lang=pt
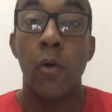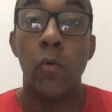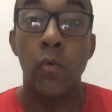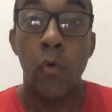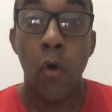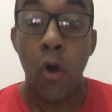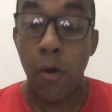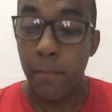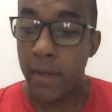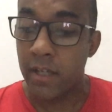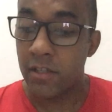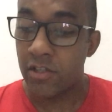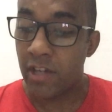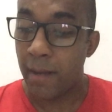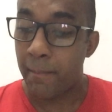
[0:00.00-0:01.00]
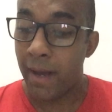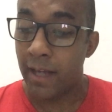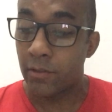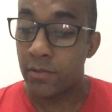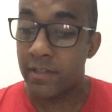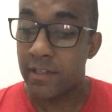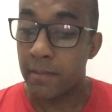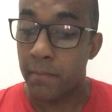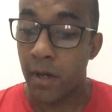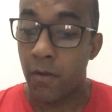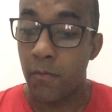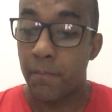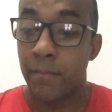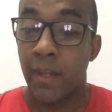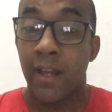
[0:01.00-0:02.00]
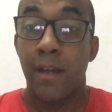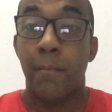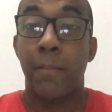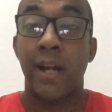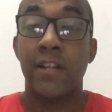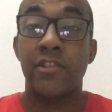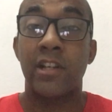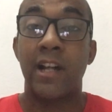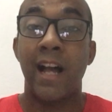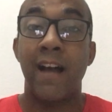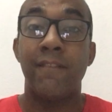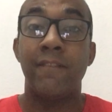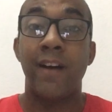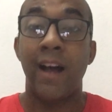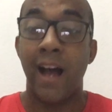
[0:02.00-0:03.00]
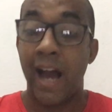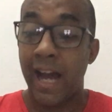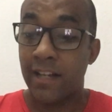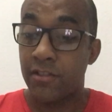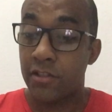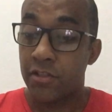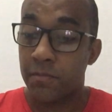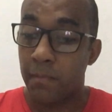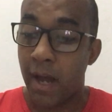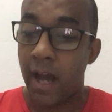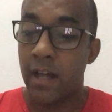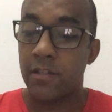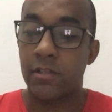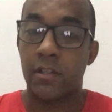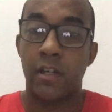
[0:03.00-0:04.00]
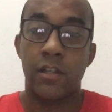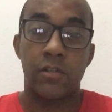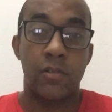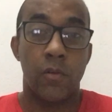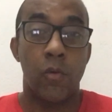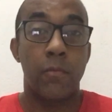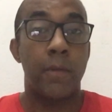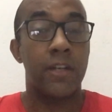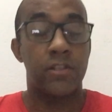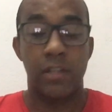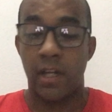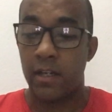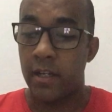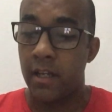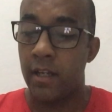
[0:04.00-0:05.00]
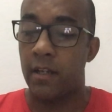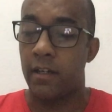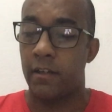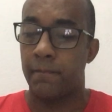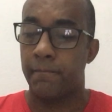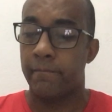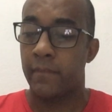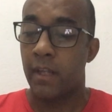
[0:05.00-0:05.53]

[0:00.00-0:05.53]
Um homem chamado Simão praticava artes mágicas ou magia negra,